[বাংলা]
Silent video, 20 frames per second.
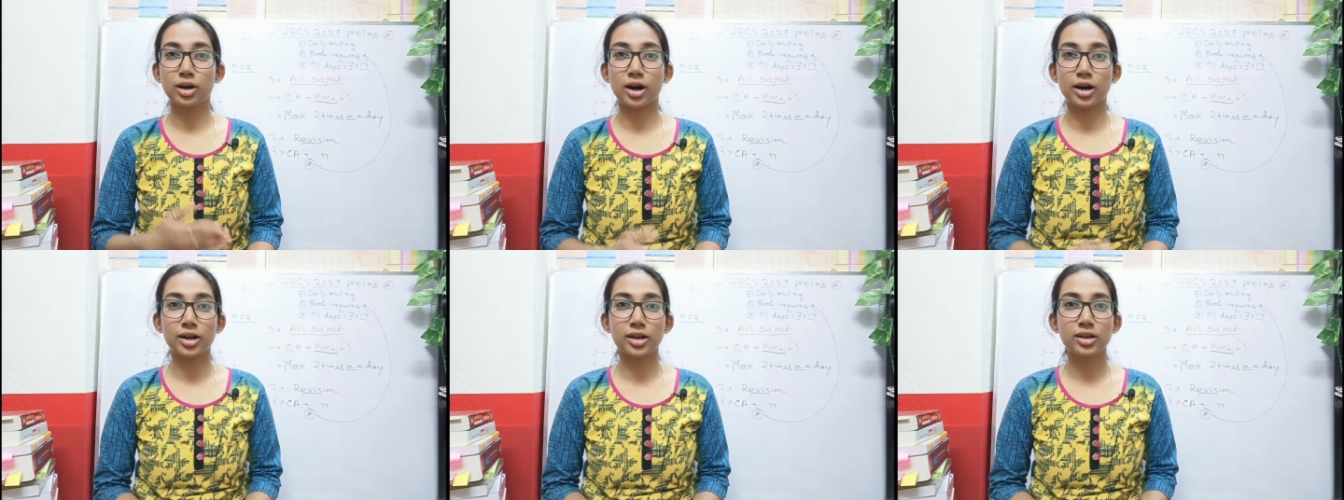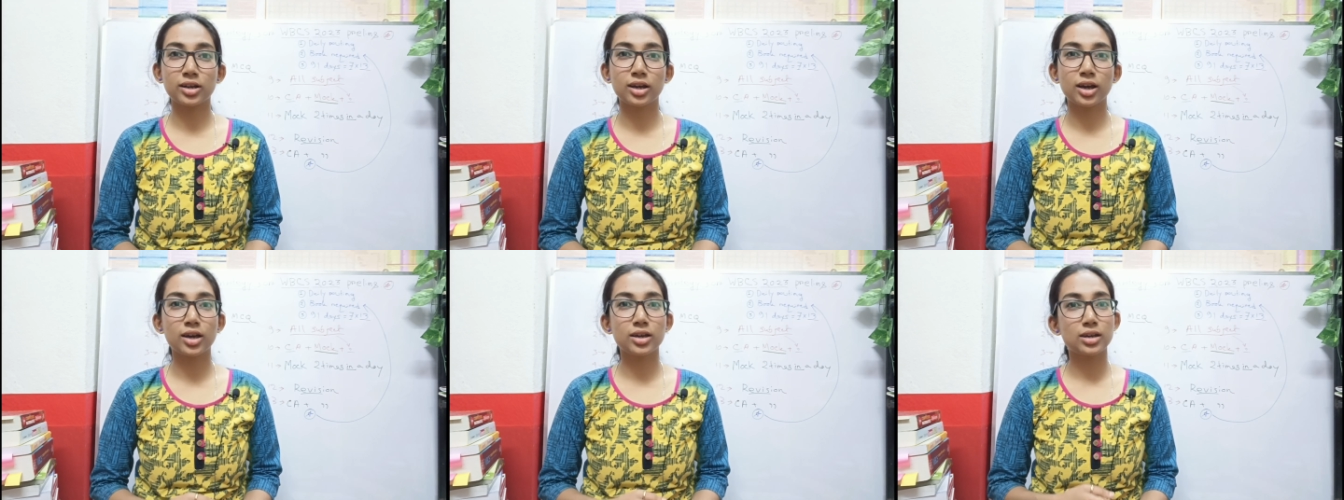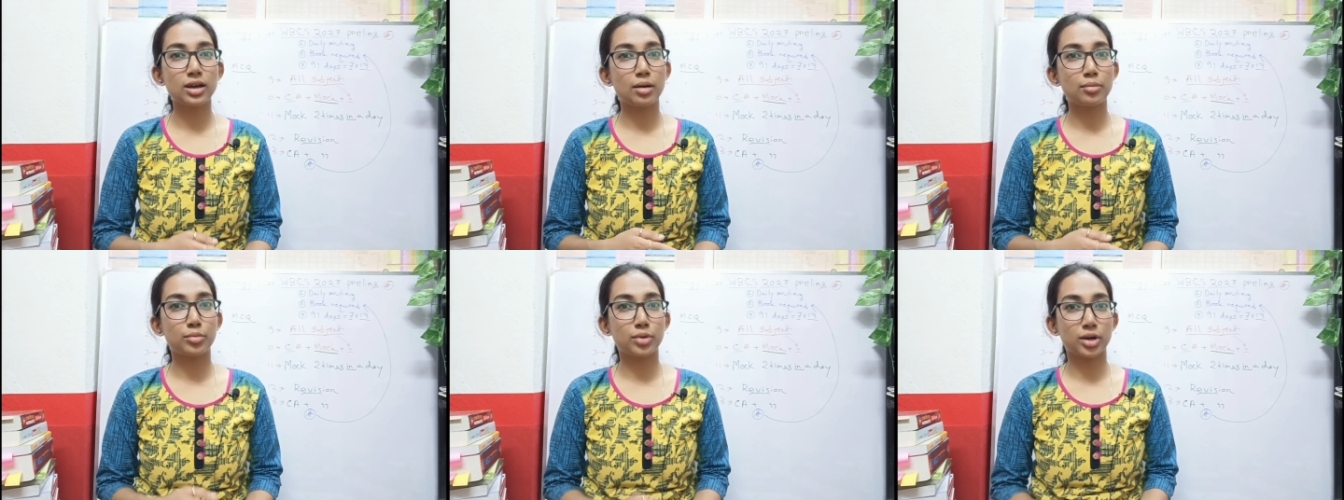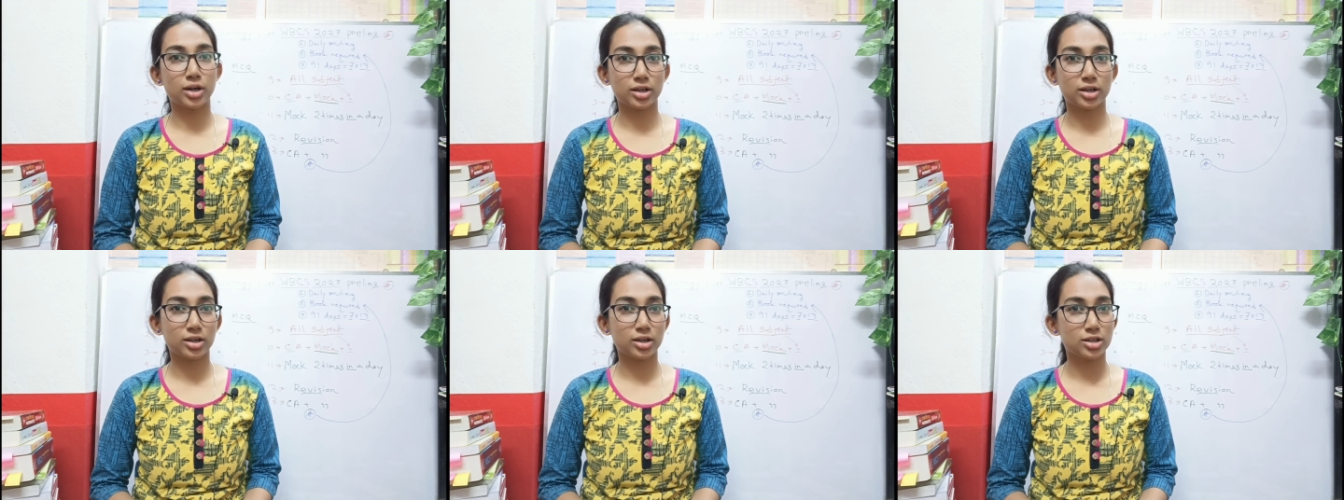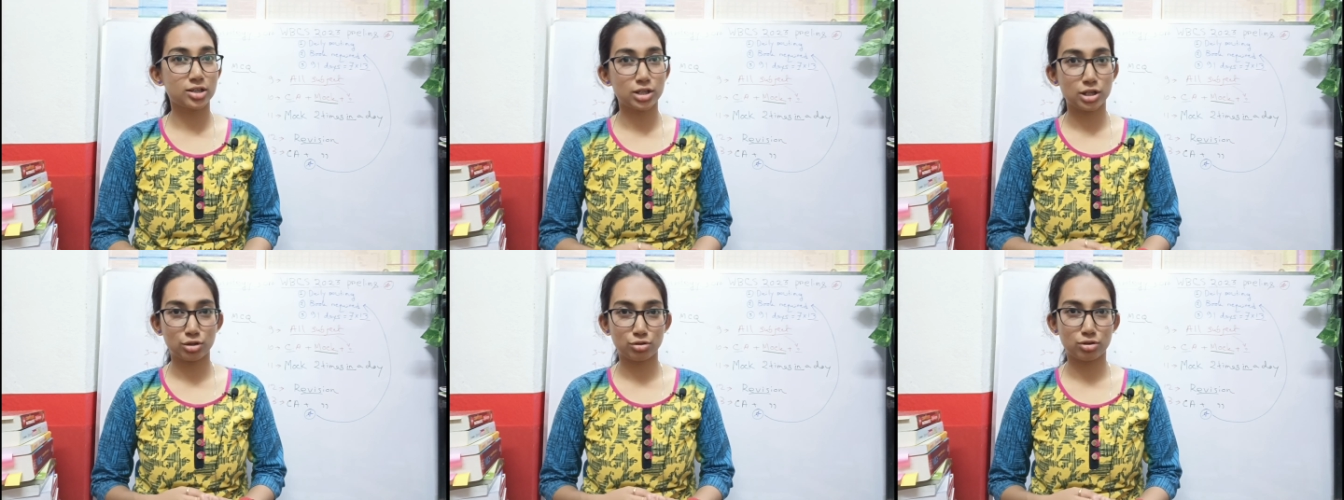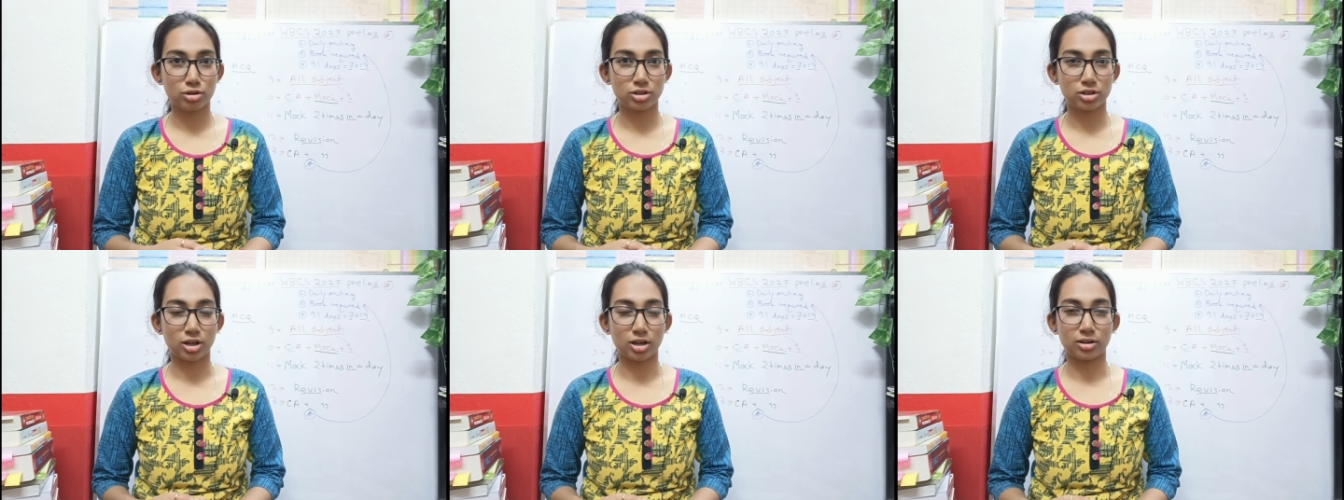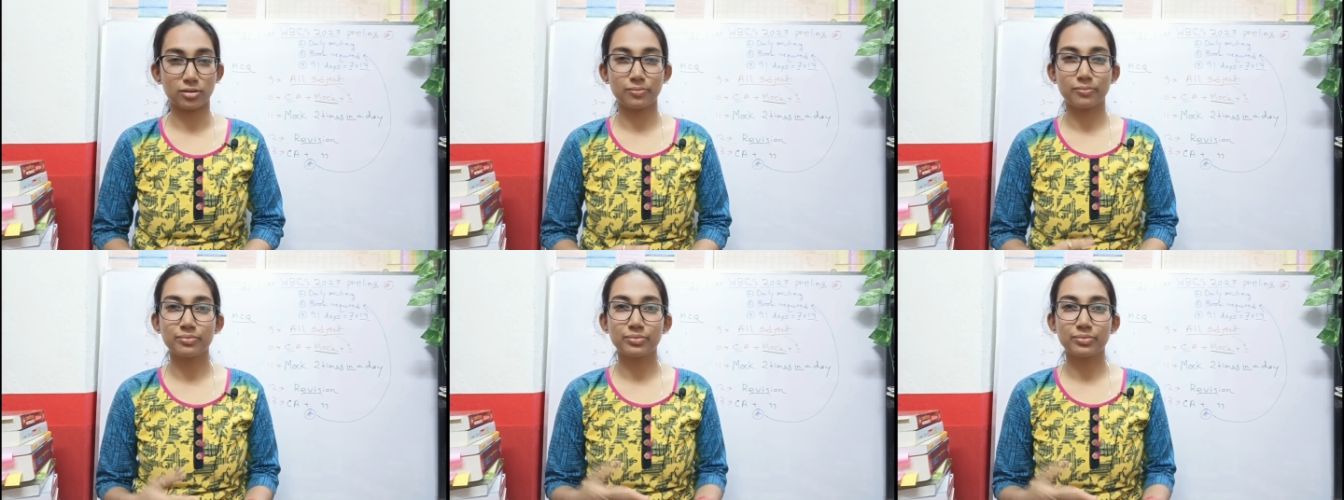কারেঙ্গে ইয়া মারেঙ্গে সিচুয়েশান